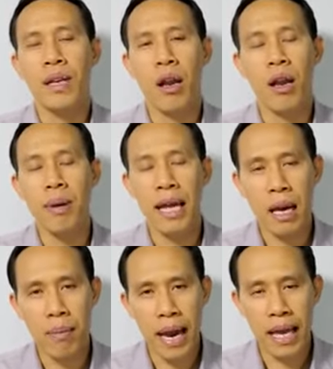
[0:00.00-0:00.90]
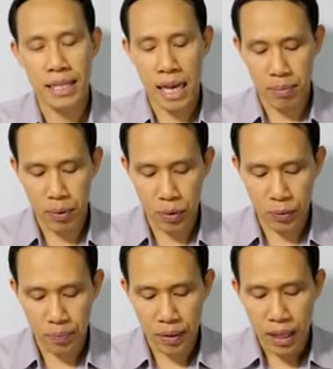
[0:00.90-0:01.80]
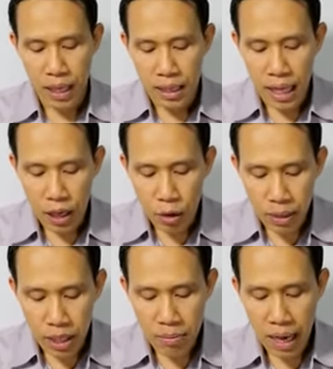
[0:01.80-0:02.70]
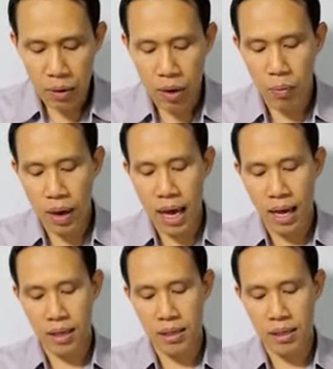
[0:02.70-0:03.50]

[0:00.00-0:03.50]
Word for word: ได้รับการอภัยจากพระองค์แต่ก็ไม่ได้หมายความว่า